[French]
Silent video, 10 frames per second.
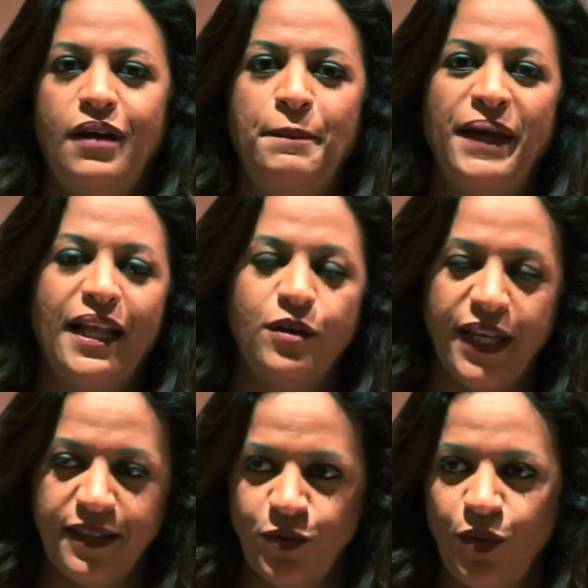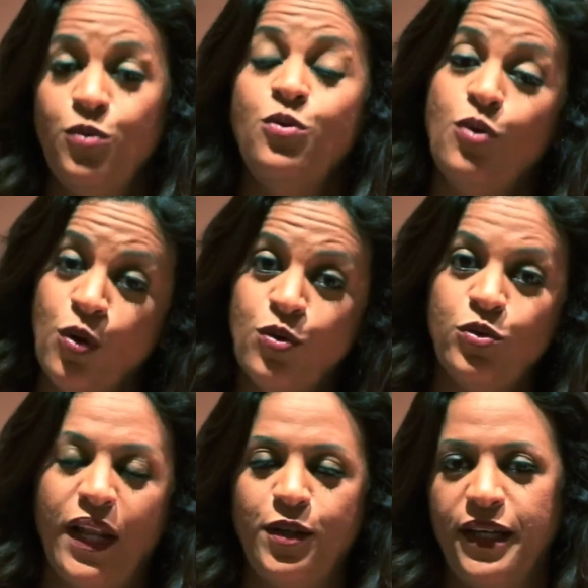après la correction ou au
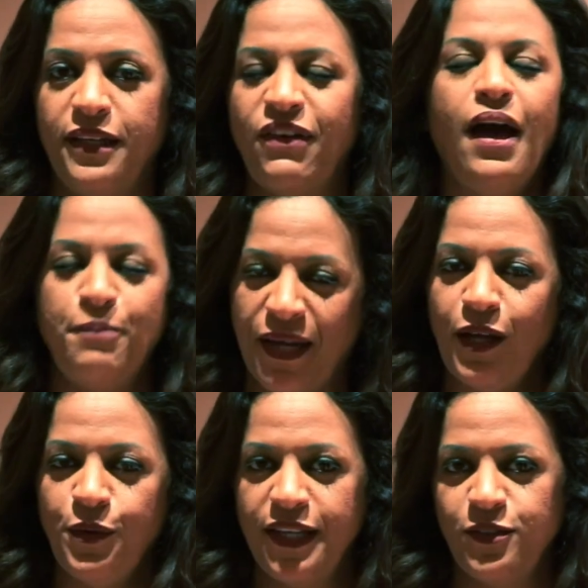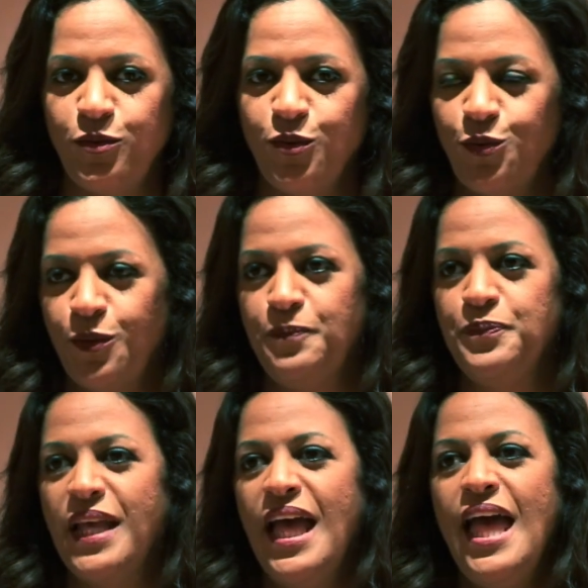cours de la correction, enfin après la correction surtout.
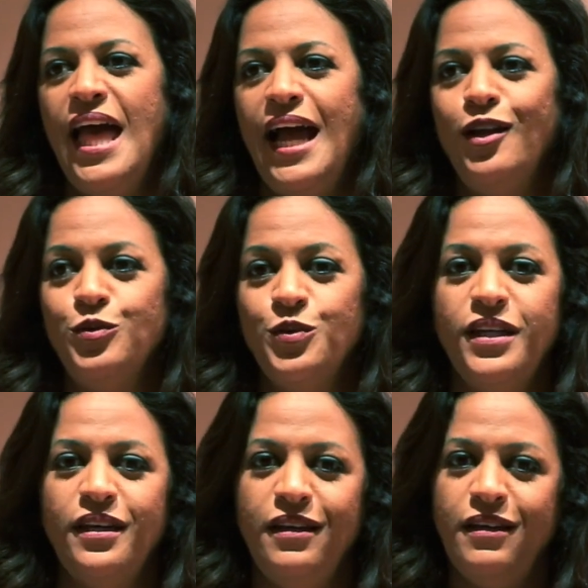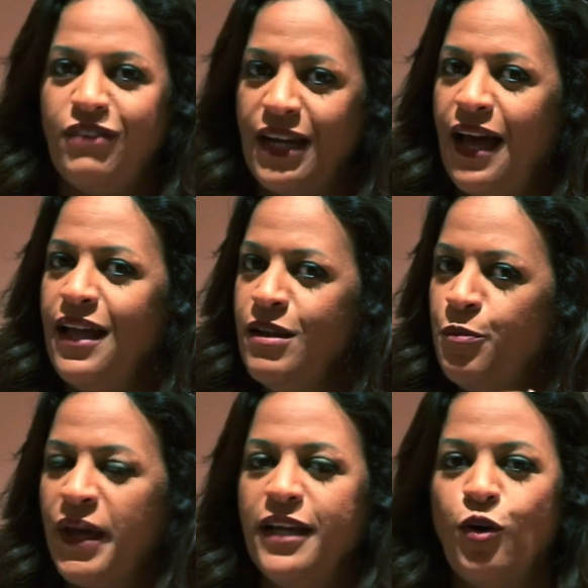Alors donc euh, voilà, le
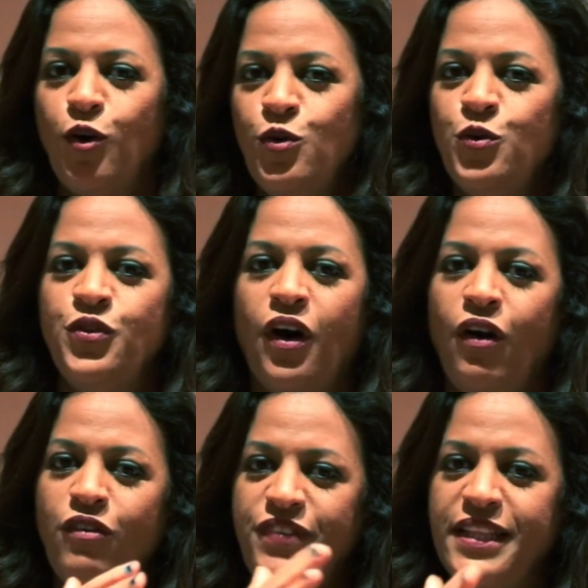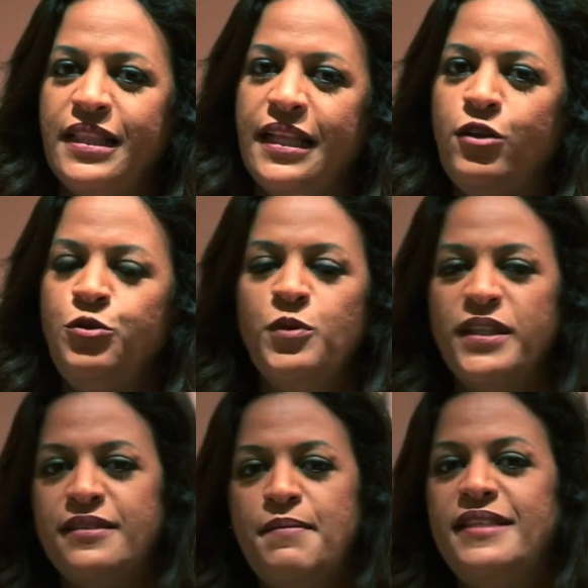prénom, le nom, faites l'humour
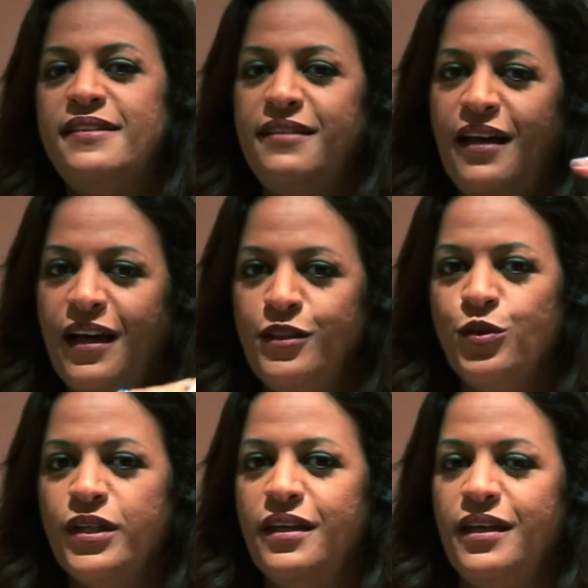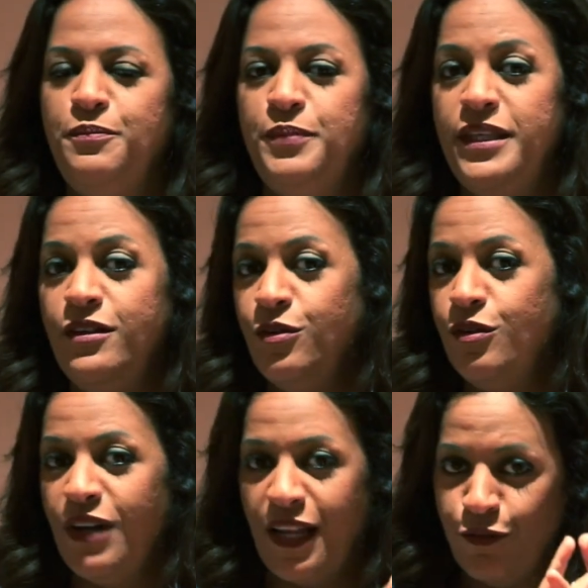d'examen, etc. Euh, et puis
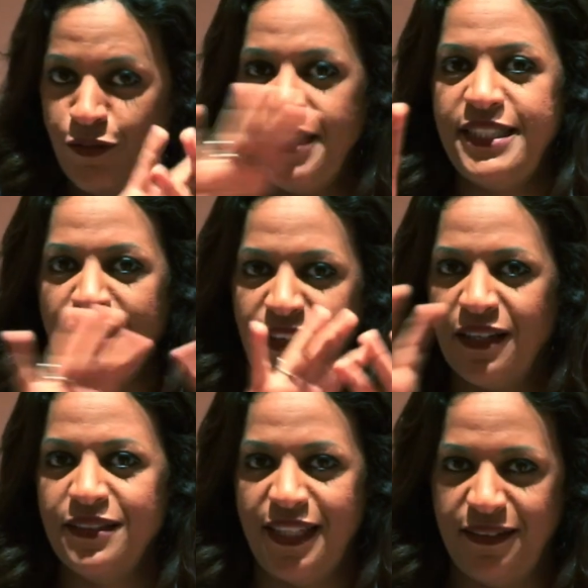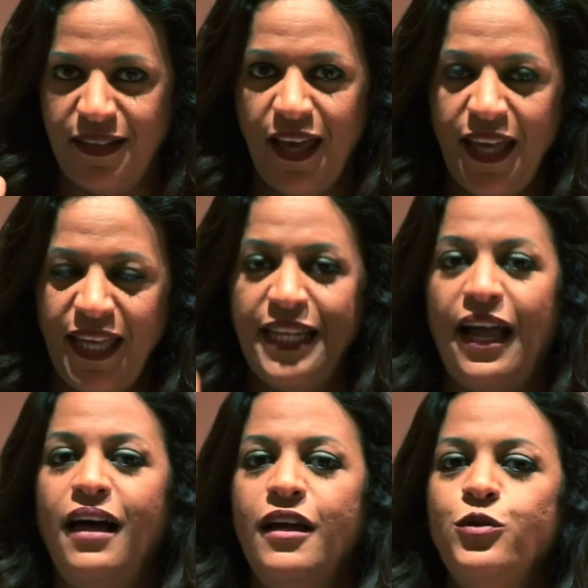euh, voilà, vous finissez avec l'entête. Et
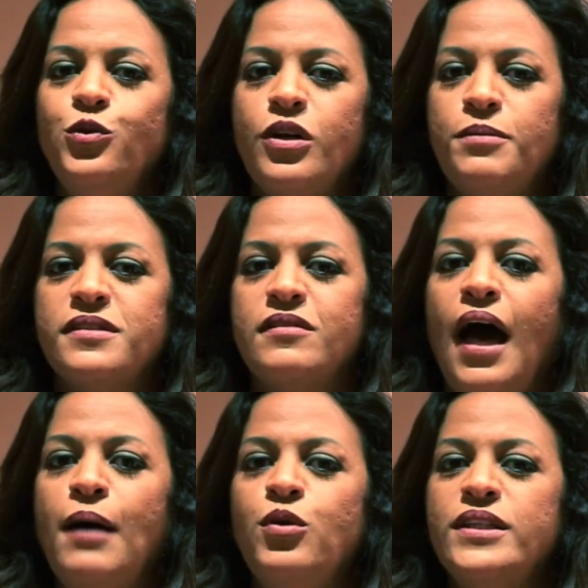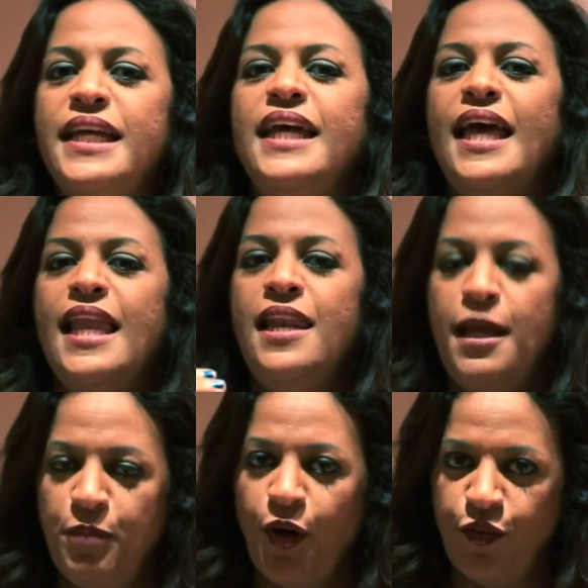là, nous commençons à aborder
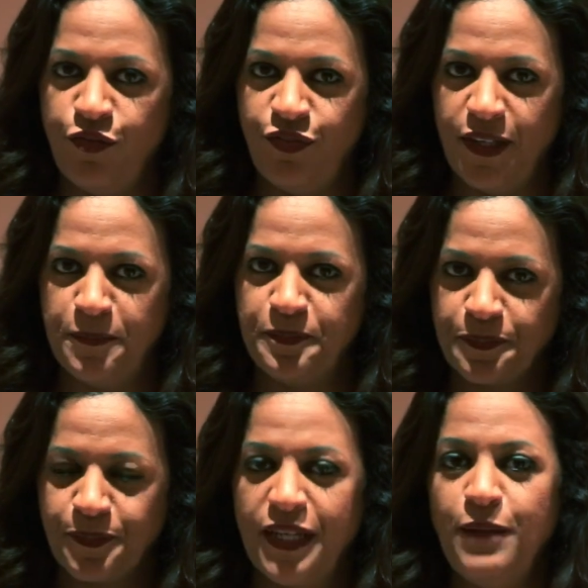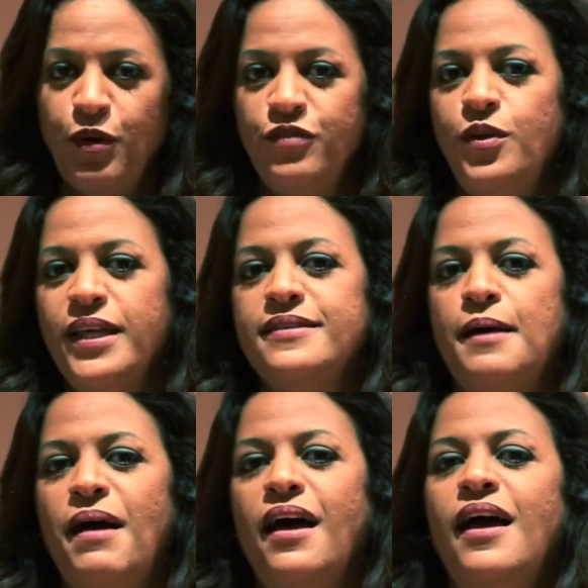l'épreuve, l'épreuve de
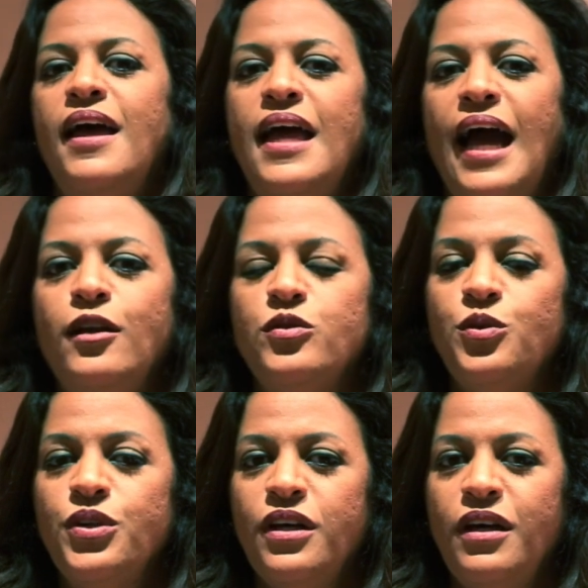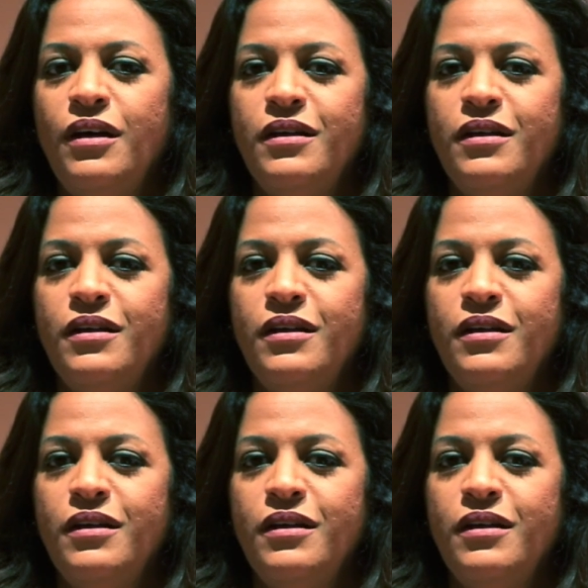l'examen. Alors donc,